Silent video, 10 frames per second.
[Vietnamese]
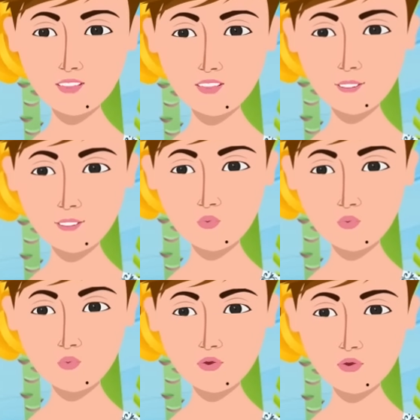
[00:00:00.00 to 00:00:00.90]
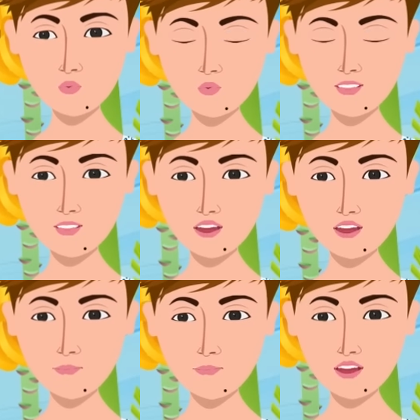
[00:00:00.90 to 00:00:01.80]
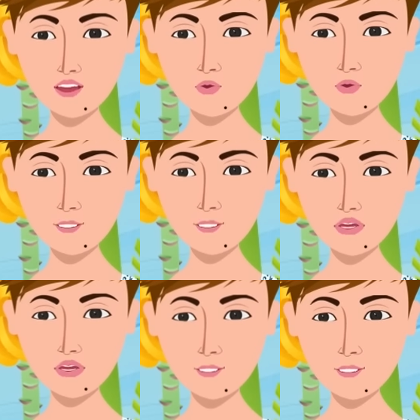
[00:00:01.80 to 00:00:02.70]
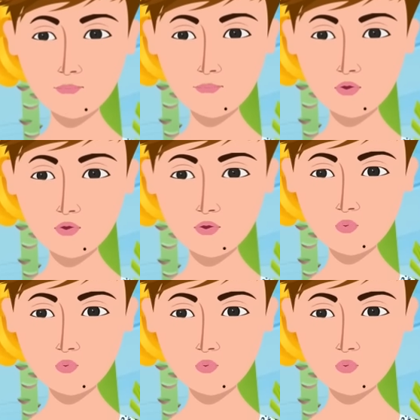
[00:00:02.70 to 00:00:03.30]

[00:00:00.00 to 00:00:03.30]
chấm nênh ban phần màn tê lục ấy lục, đã bọc bà kê bạp ní